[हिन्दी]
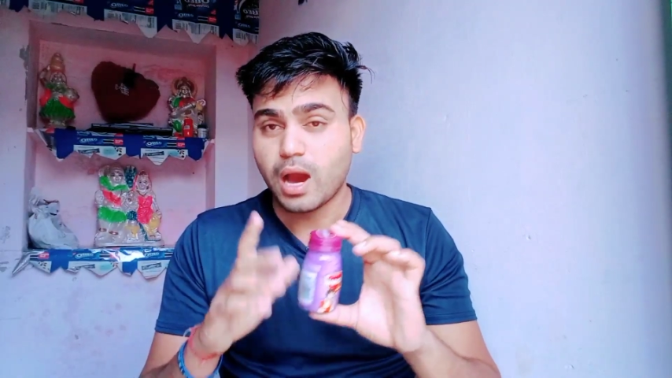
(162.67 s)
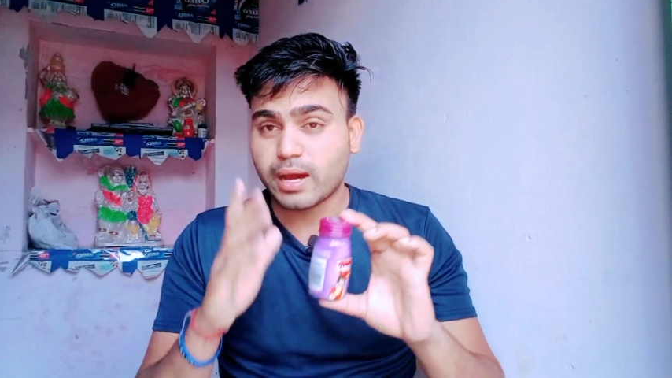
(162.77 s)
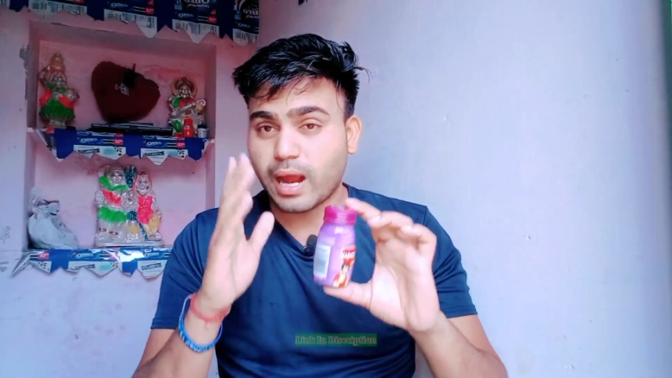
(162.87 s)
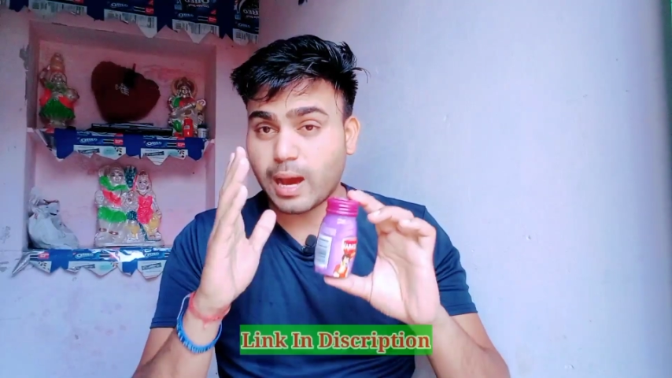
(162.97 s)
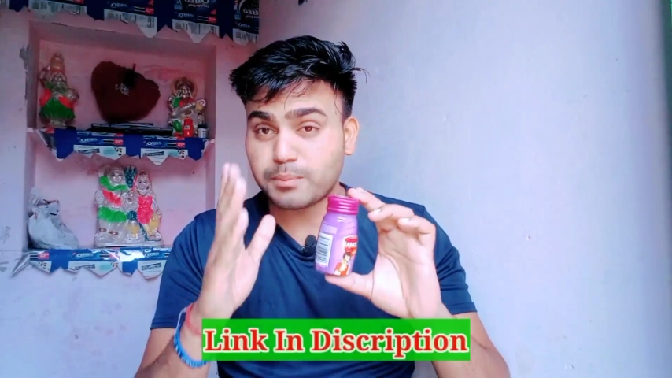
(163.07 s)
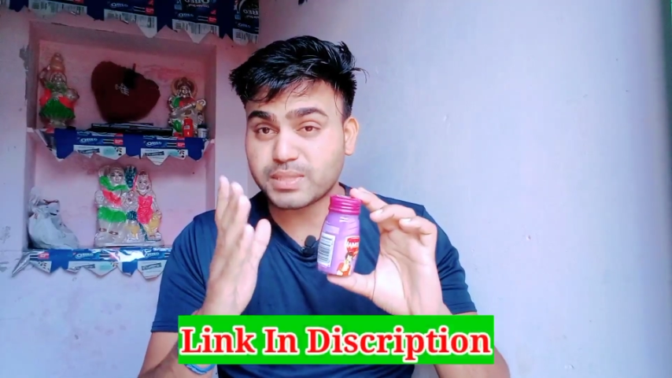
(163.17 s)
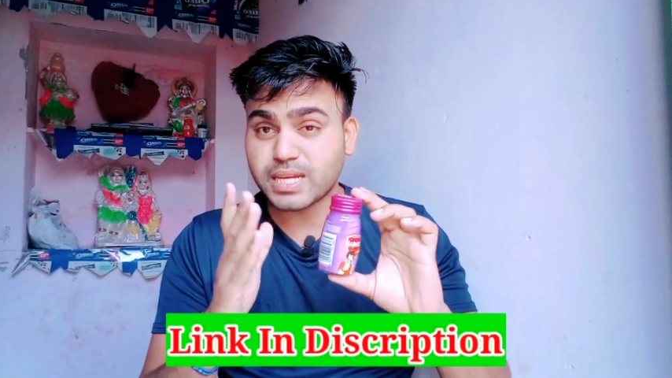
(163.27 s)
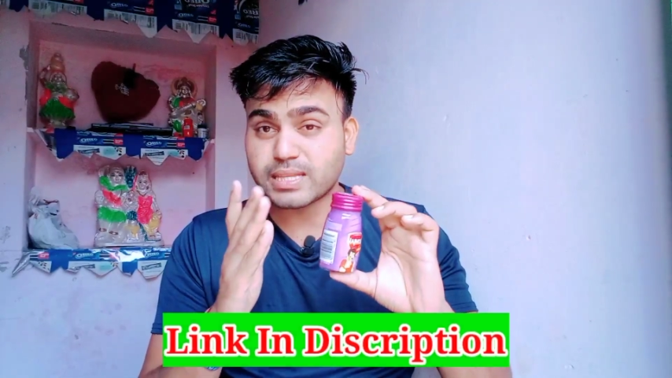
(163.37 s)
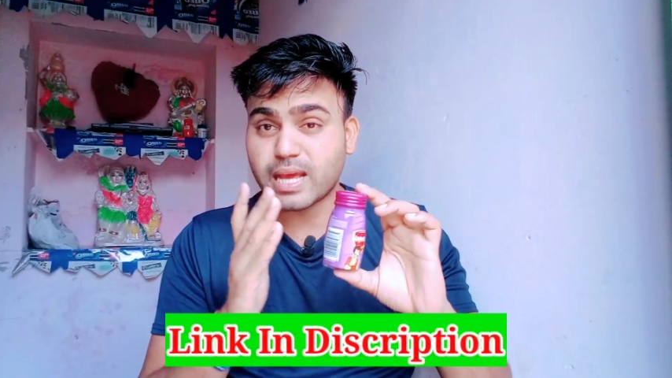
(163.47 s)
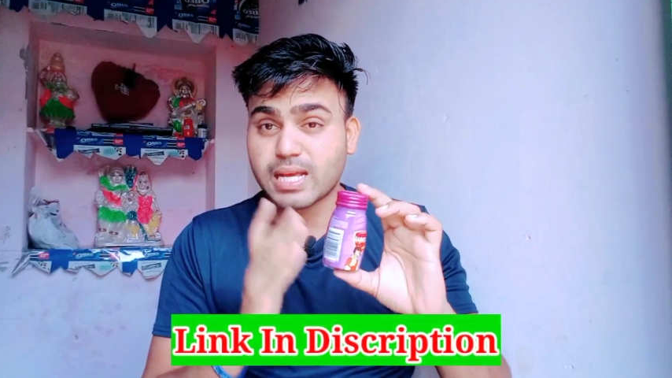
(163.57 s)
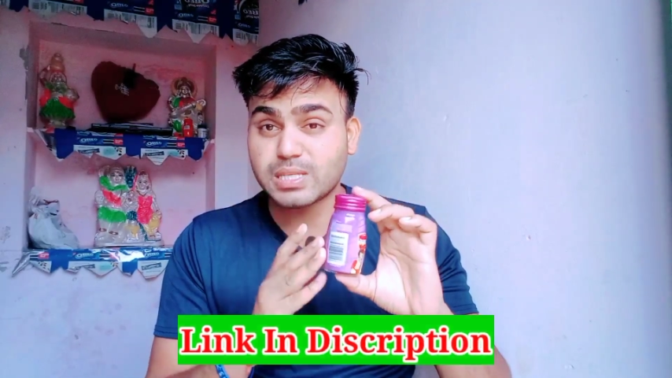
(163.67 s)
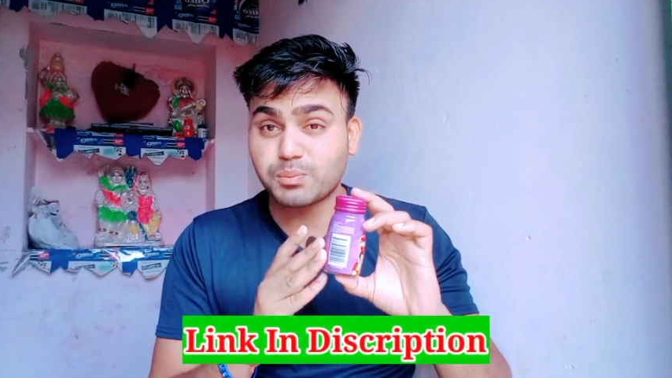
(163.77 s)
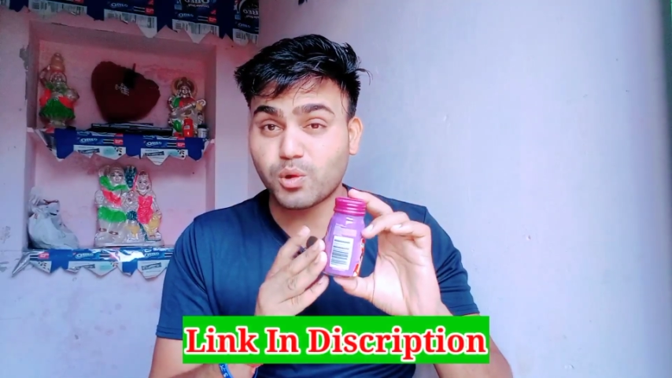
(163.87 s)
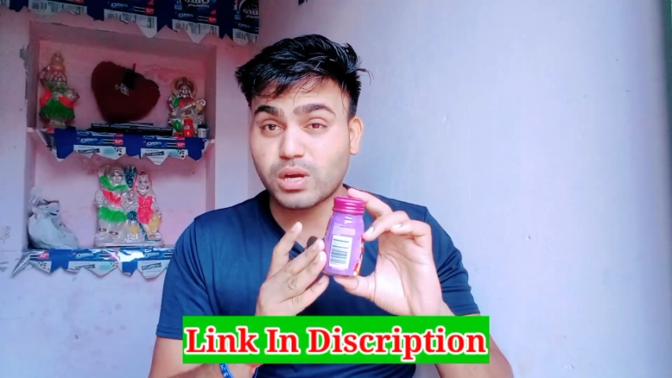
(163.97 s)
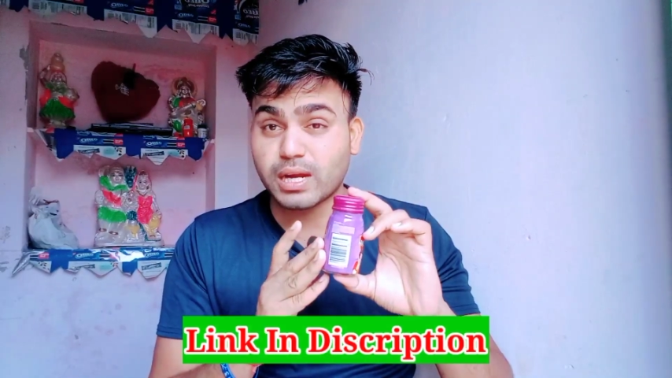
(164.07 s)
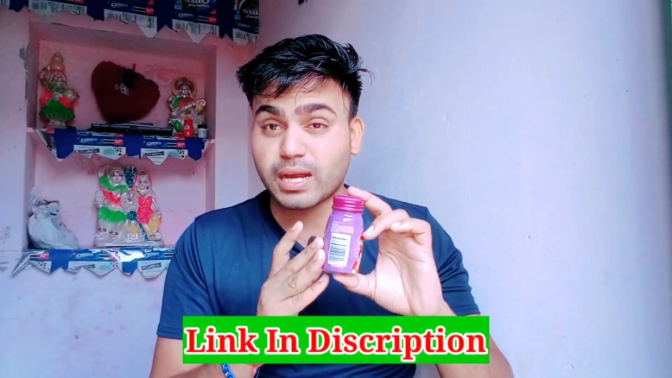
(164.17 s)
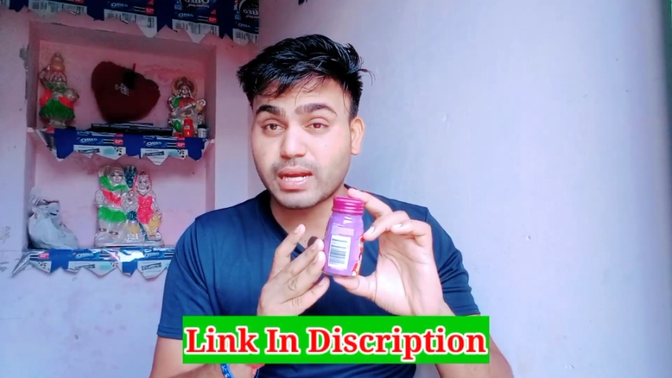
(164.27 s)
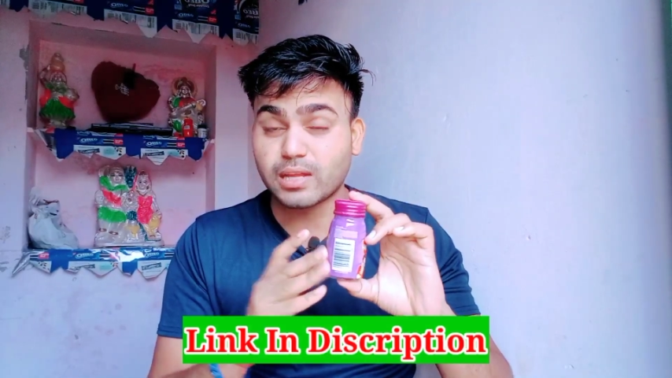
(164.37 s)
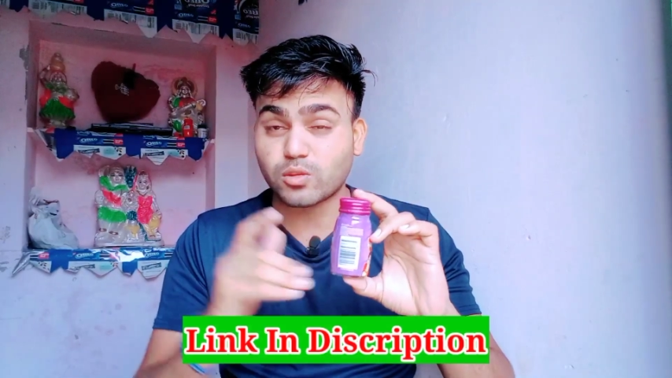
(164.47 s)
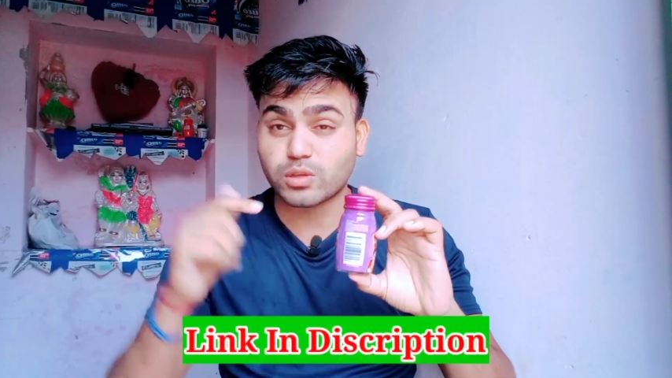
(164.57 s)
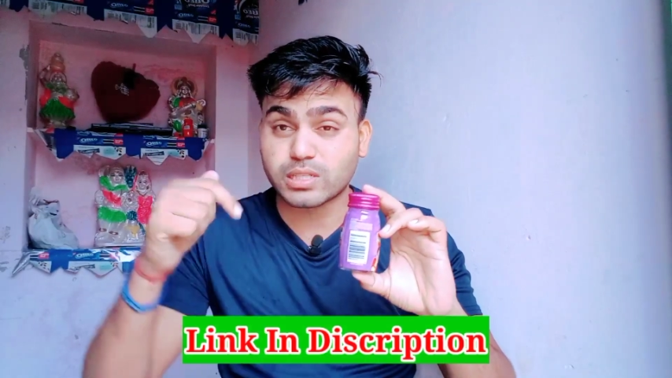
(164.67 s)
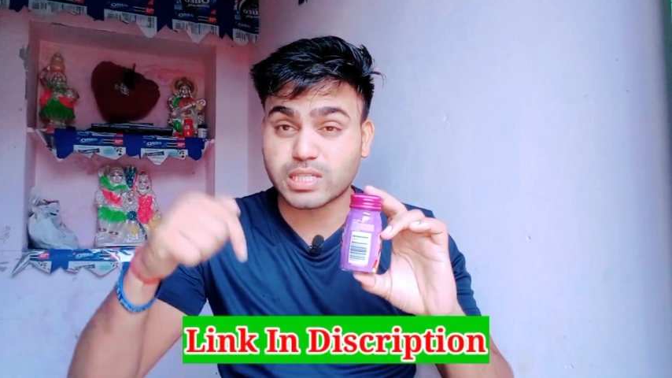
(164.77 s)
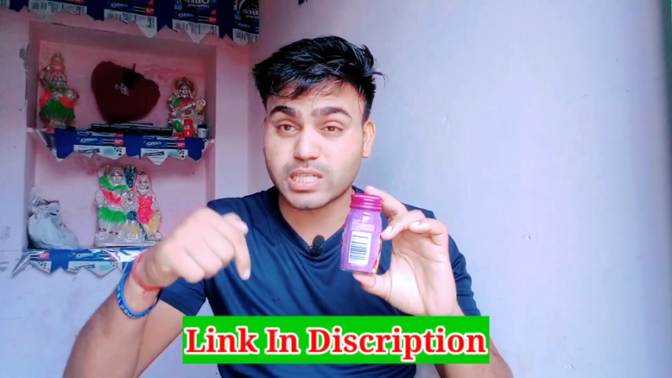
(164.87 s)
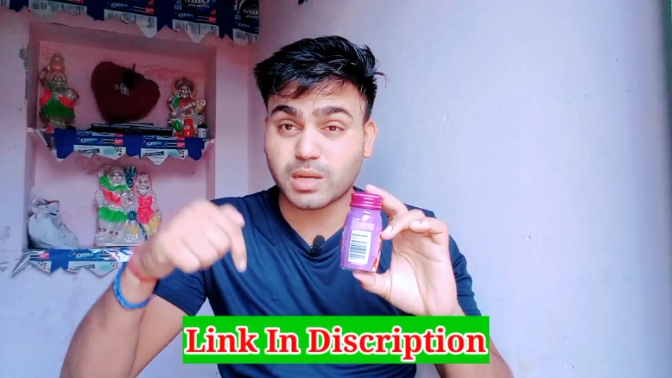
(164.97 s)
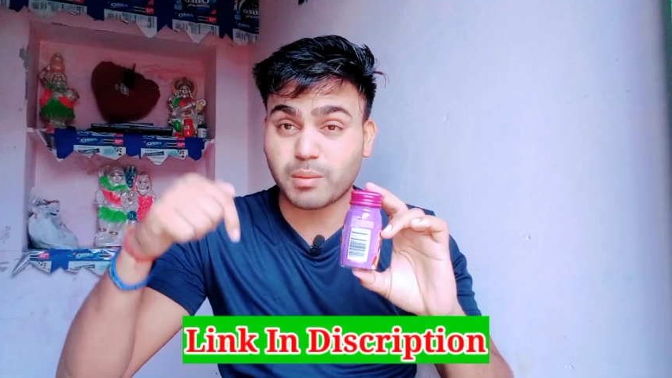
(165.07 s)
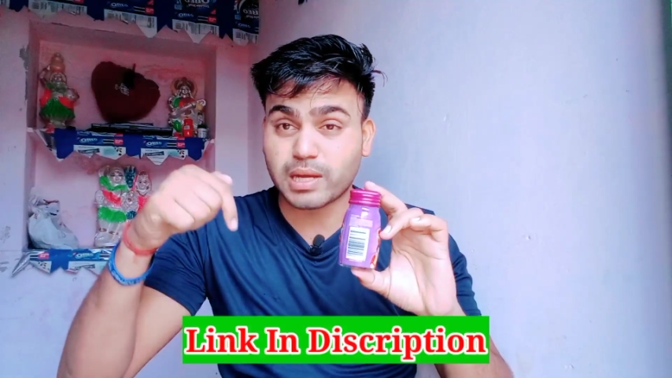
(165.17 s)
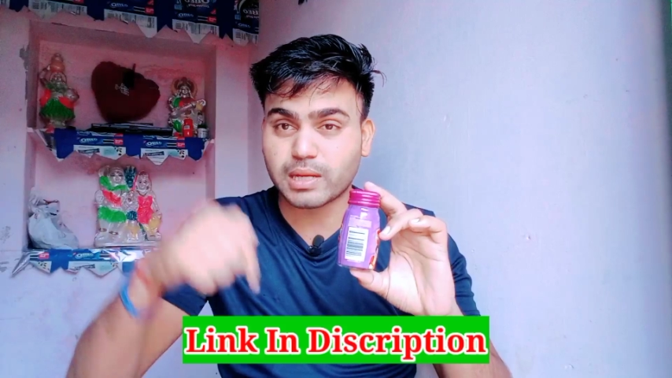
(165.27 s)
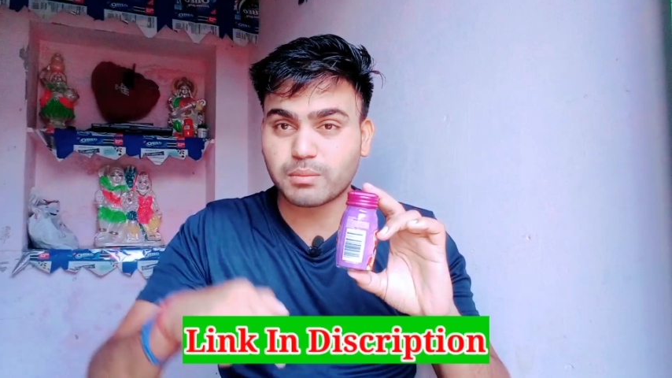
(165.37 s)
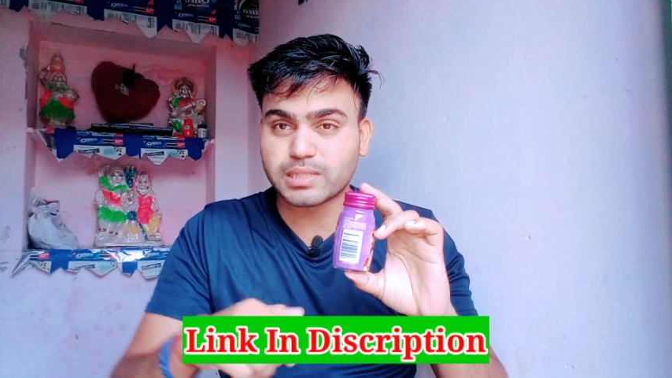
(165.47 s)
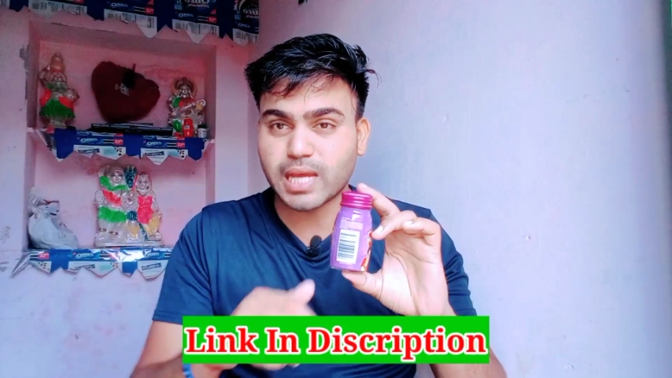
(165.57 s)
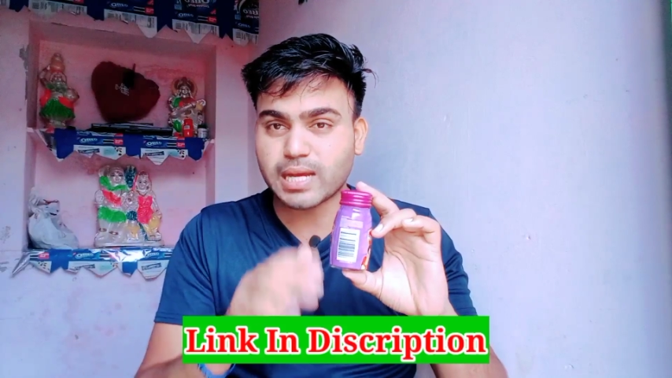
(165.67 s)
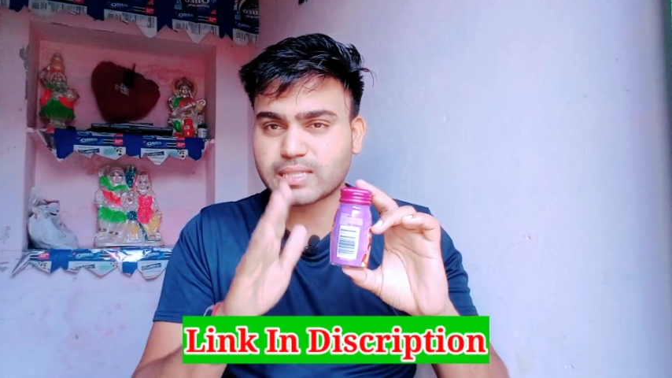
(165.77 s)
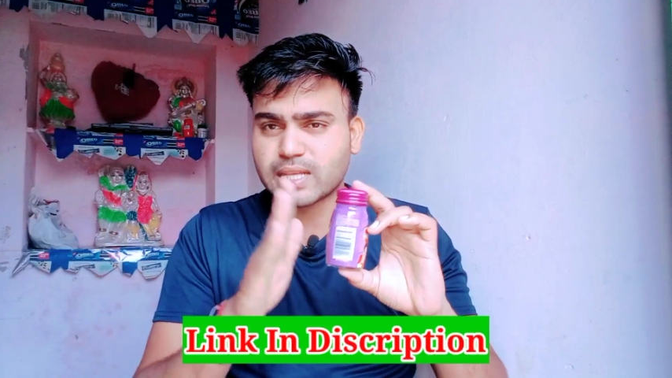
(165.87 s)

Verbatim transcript: अगर आप भी चाहते हैं ऐसे प्रोडक्ट खरीदना तो डिस्क्रिप्शन में लिंक मिल जाएगा